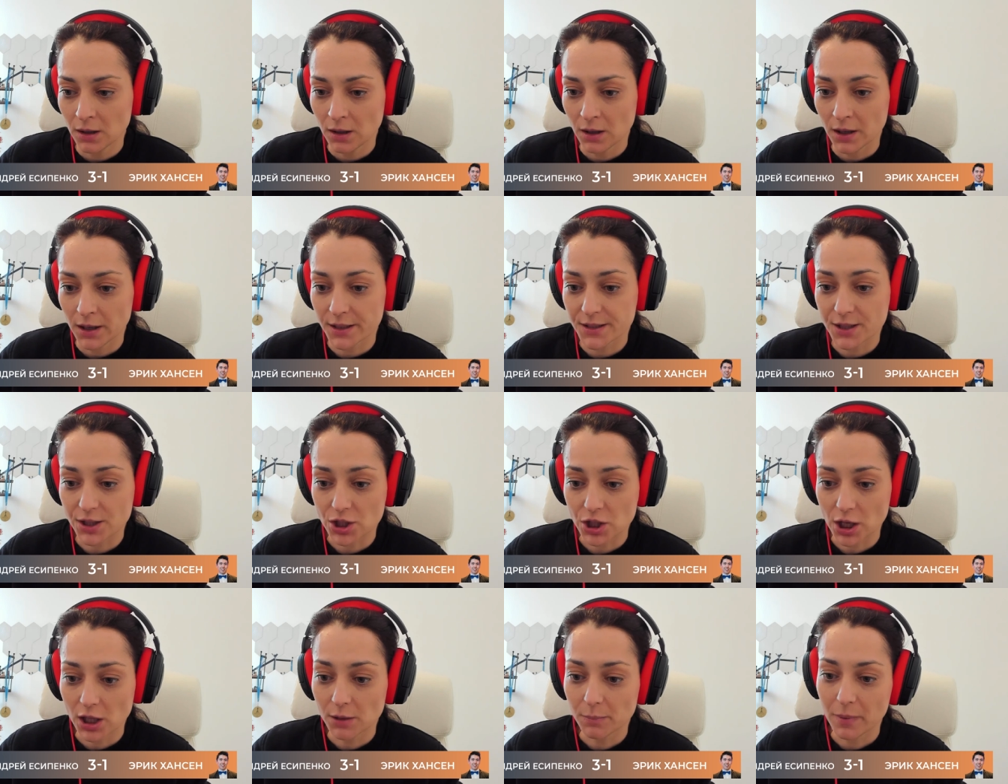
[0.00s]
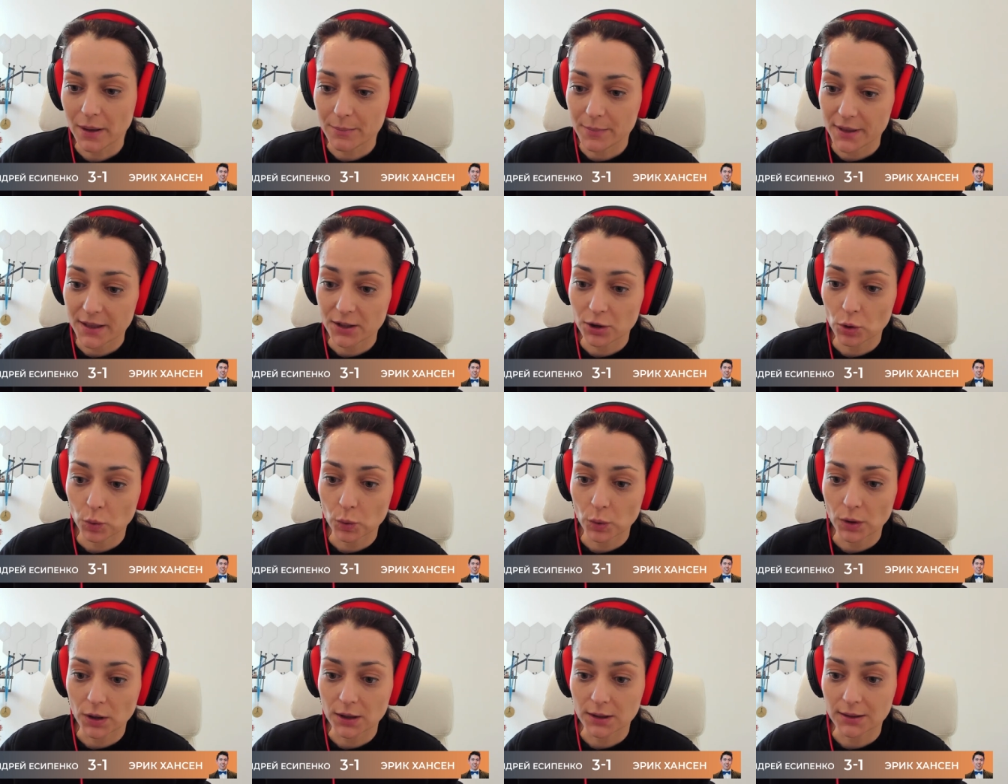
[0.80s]
одержал
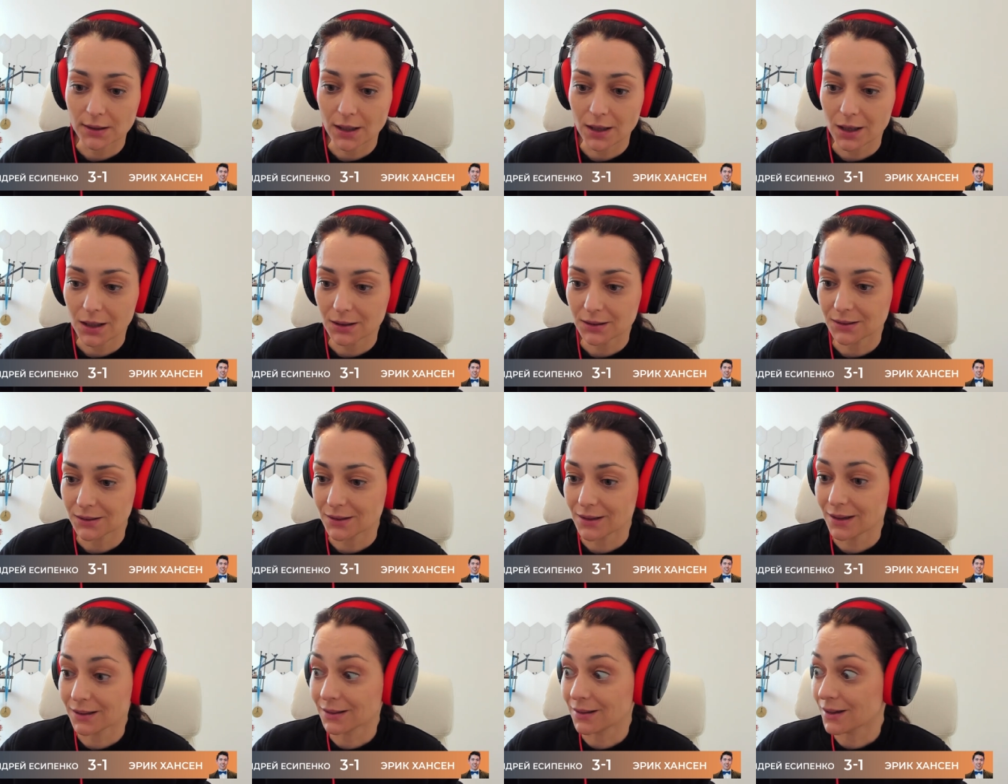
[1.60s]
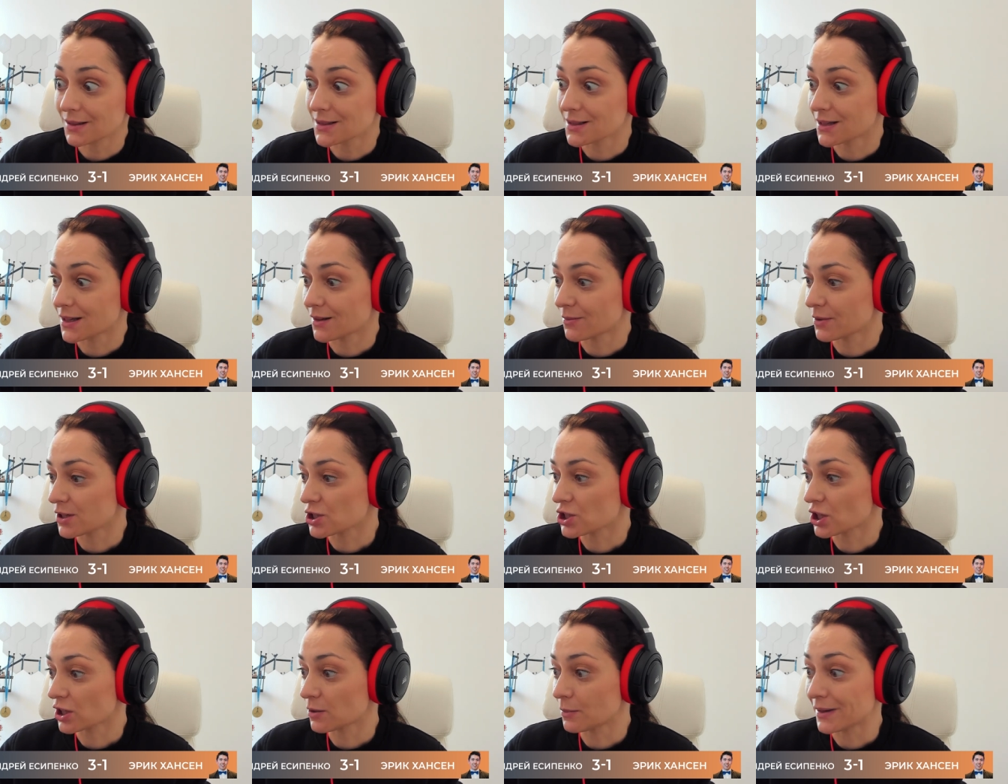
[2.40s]
победу над канадским
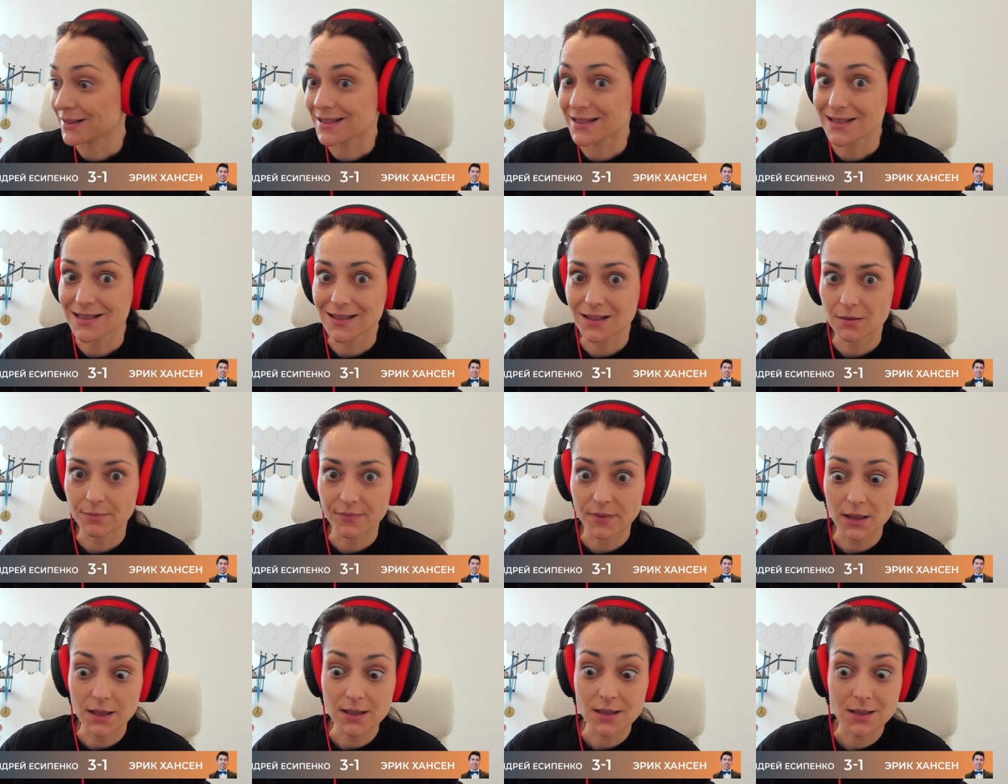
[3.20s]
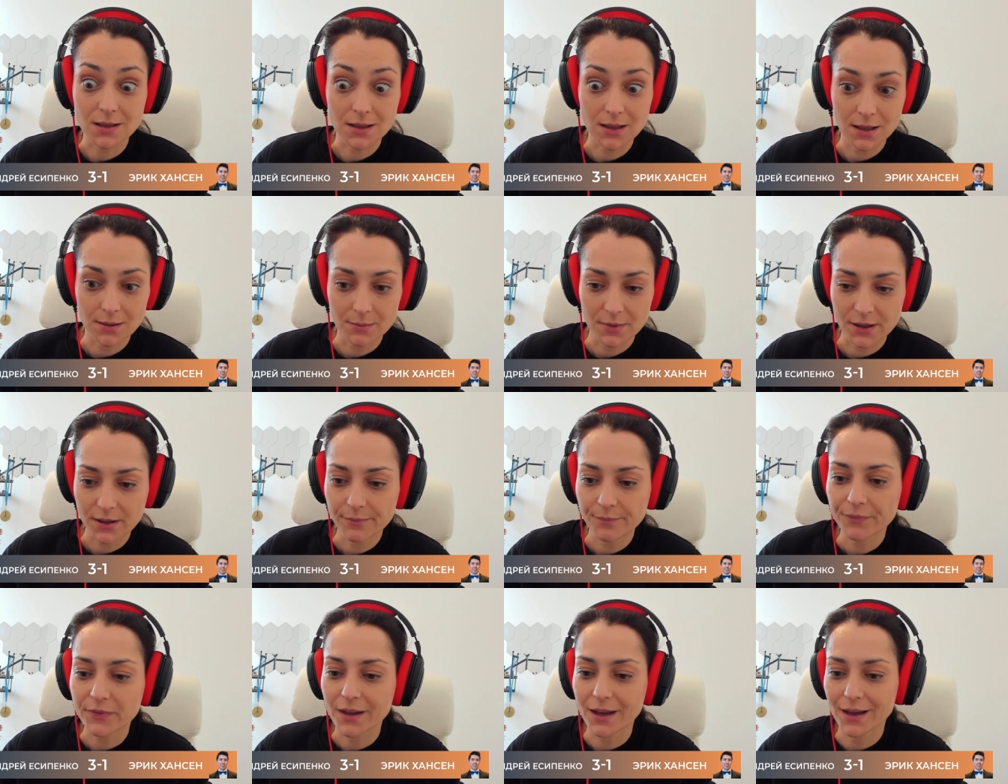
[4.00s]
шахматистом и
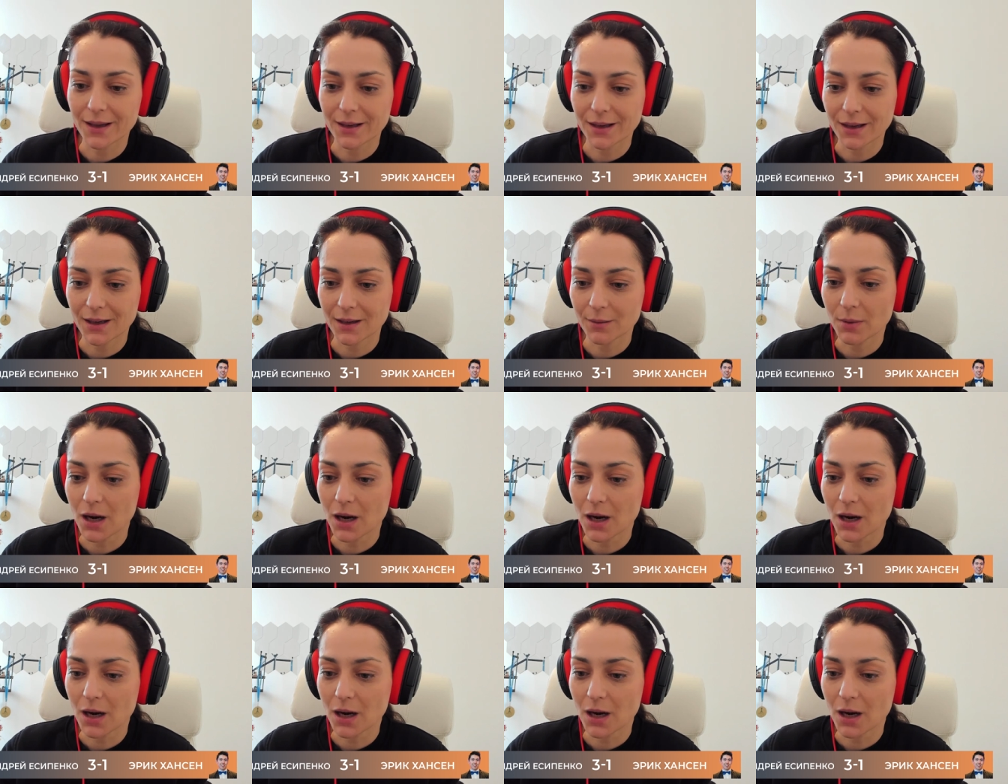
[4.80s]
стримером Эриком